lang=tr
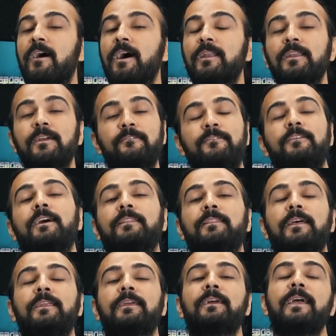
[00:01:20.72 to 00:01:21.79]
Varlık
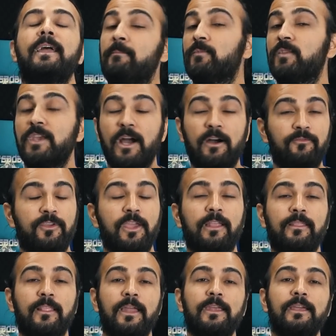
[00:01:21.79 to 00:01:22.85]
fiyatları, emtia
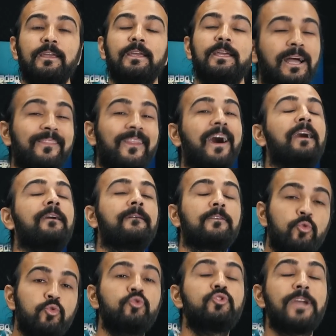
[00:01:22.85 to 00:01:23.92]
fiyatları ya da
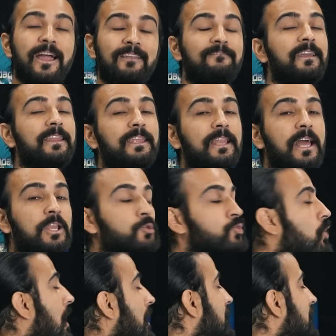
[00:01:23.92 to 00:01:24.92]
güncel veriler şu